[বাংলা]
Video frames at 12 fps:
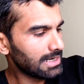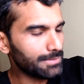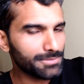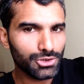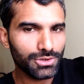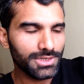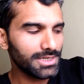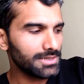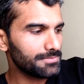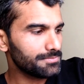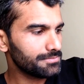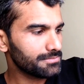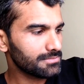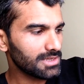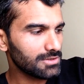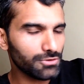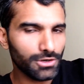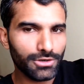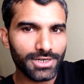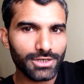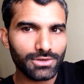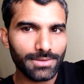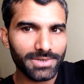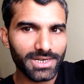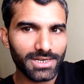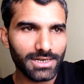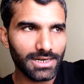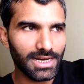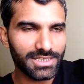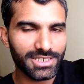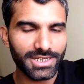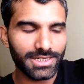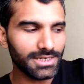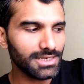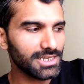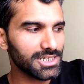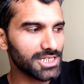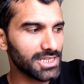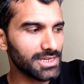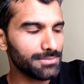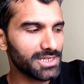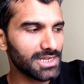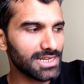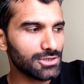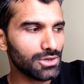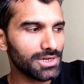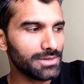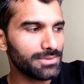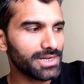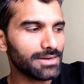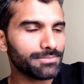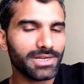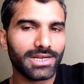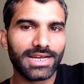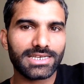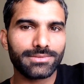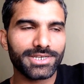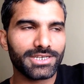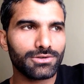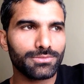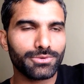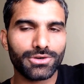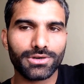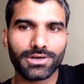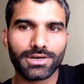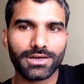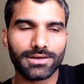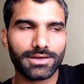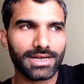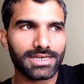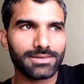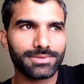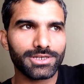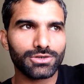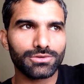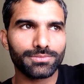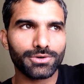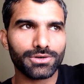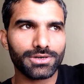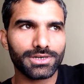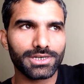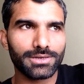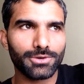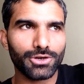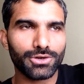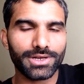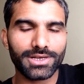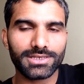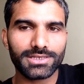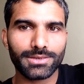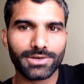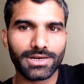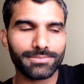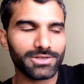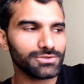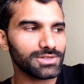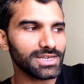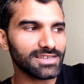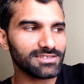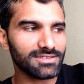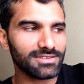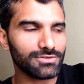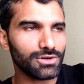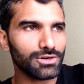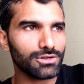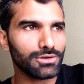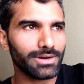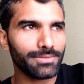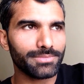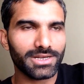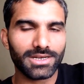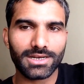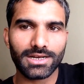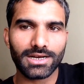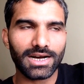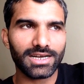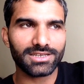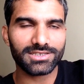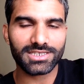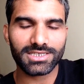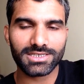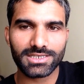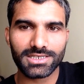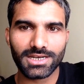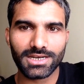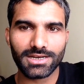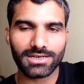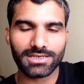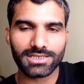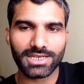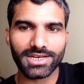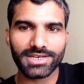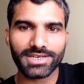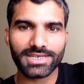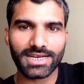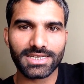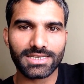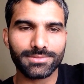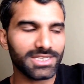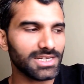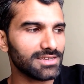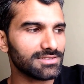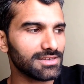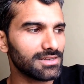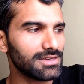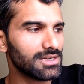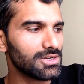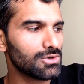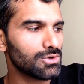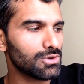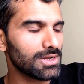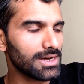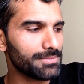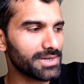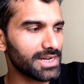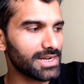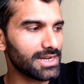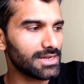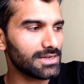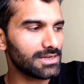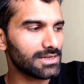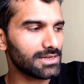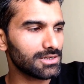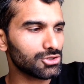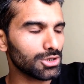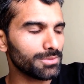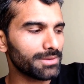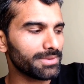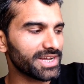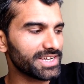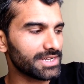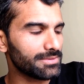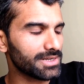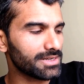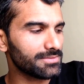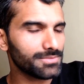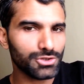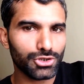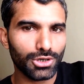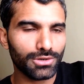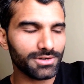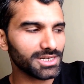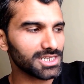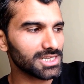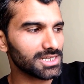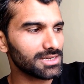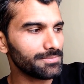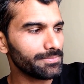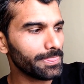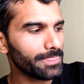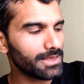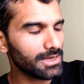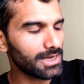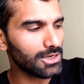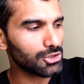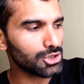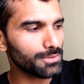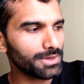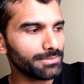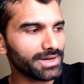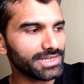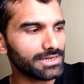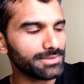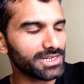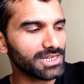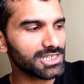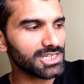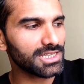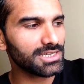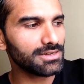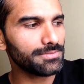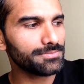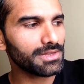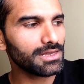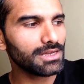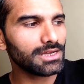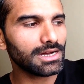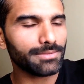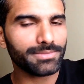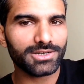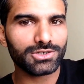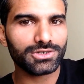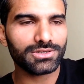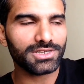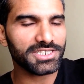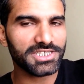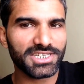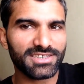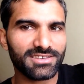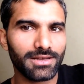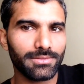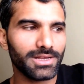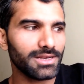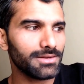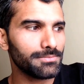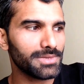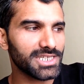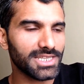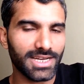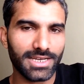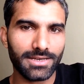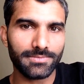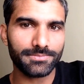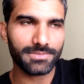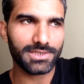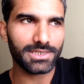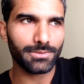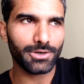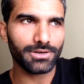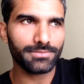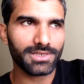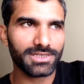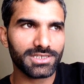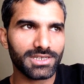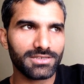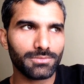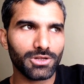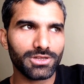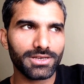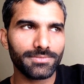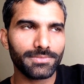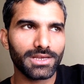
আপনি যদি ছয় ঘন্টা তো আপনার আছেই এর সাথে আপনি অ্যাড করে নেবেন আপনার অ্যাক্টিভিটির উপর অ্যাক্টিভিটির উপর নির্ভর করে যেমন আপনি যদি এক্সারসাইজ করেন অথবা আপনার আদার্স শারীরিক অ্যাক্টিভিটি আছে ওগুলো আপনি সময় বাড়িয়ে নেবেন ছয় ঘন্টার সাথে আরও সময় বাড়িয়ে নেবেন এর সাথে আপনার যদি স্ট্রেস লেভেল বেশি থাকে যেমন স্ট্রেস বলতে